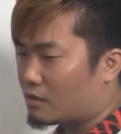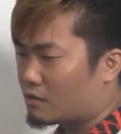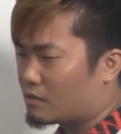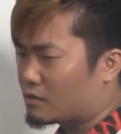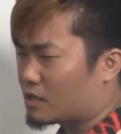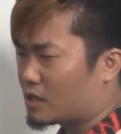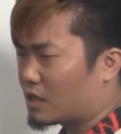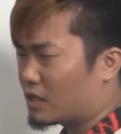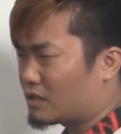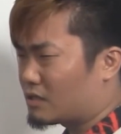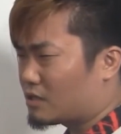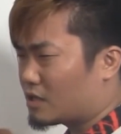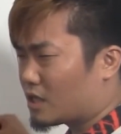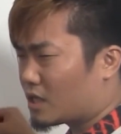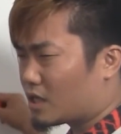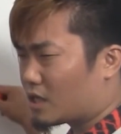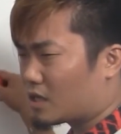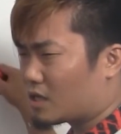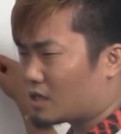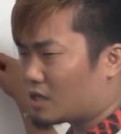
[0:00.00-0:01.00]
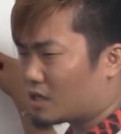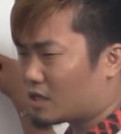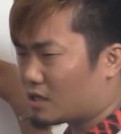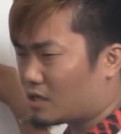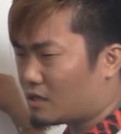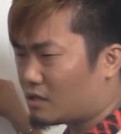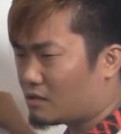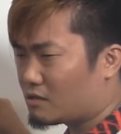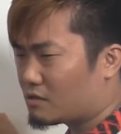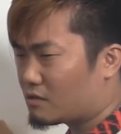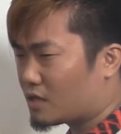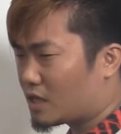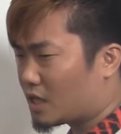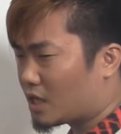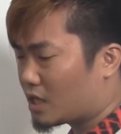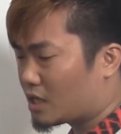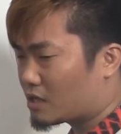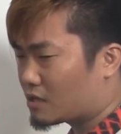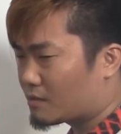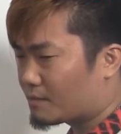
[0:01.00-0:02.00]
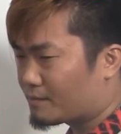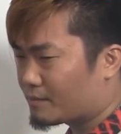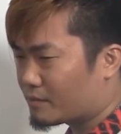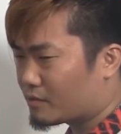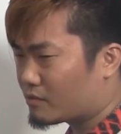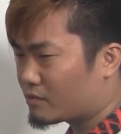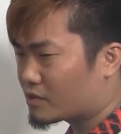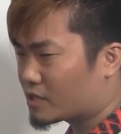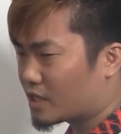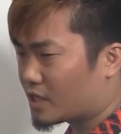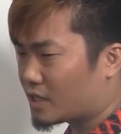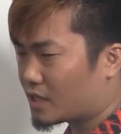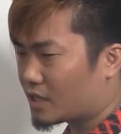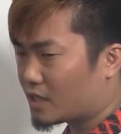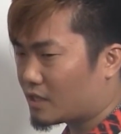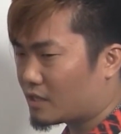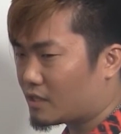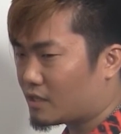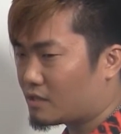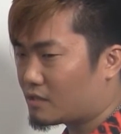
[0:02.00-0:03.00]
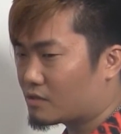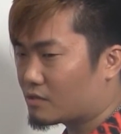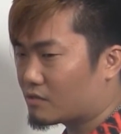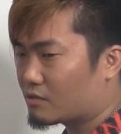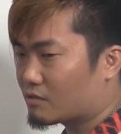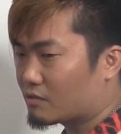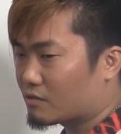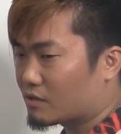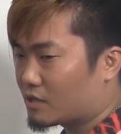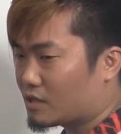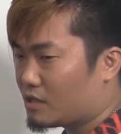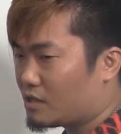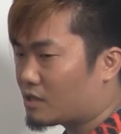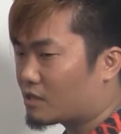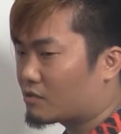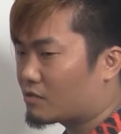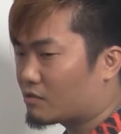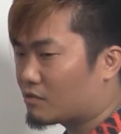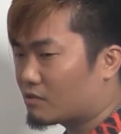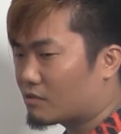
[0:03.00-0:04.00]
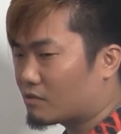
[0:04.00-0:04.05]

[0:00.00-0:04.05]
じゃあ人間関係苦手なんですよねプロの試合だけやりたいんですよいいけど